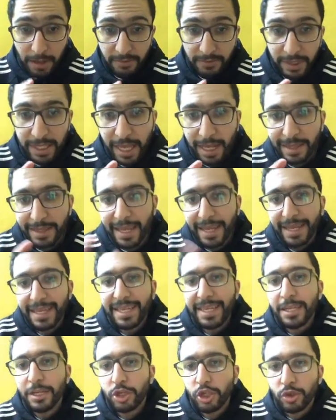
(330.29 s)
فده
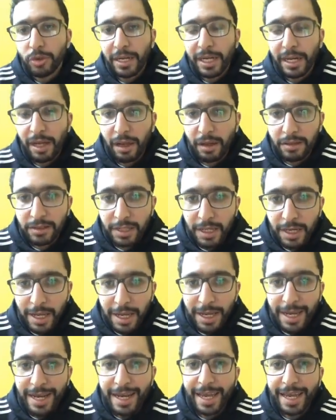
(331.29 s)
التغيير شويه اللي حصل
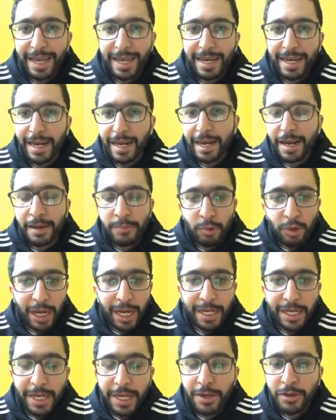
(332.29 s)
اللي خلى اللي انا بقول
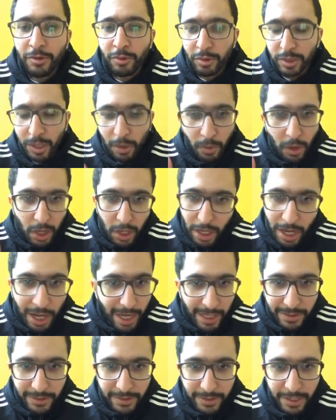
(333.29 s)
عليه انه
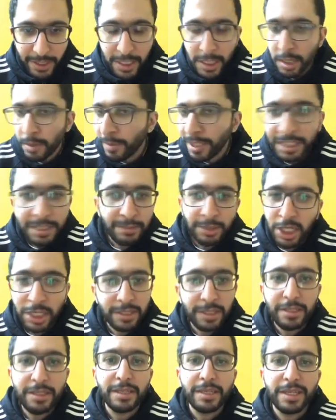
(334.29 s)
توقعت ان مصر مش
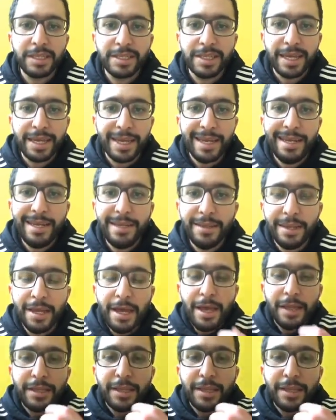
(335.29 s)
هتقدر تستغل